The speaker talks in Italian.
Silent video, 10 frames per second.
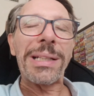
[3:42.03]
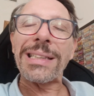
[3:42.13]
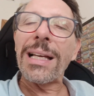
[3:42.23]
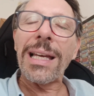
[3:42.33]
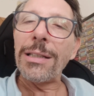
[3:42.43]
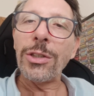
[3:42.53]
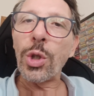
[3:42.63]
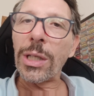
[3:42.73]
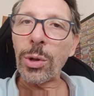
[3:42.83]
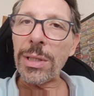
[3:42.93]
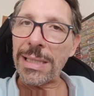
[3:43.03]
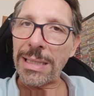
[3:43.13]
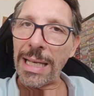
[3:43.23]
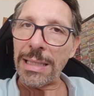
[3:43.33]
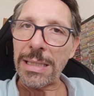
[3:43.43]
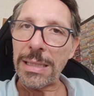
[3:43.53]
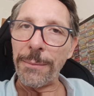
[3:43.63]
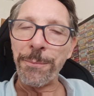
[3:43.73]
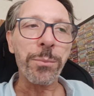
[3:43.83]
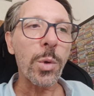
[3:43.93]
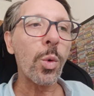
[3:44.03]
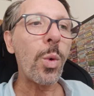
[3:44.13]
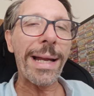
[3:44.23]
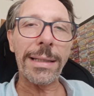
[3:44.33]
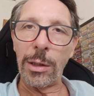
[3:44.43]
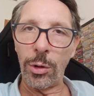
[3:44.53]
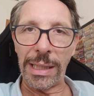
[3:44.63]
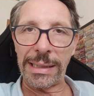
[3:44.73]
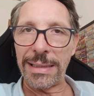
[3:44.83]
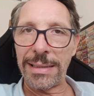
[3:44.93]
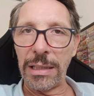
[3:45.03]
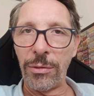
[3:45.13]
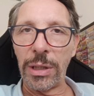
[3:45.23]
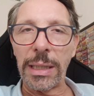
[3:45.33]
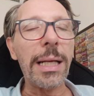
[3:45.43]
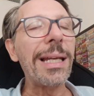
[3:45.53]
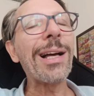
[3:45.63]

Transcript: perché anche i giocatori stessi guardano la classifica,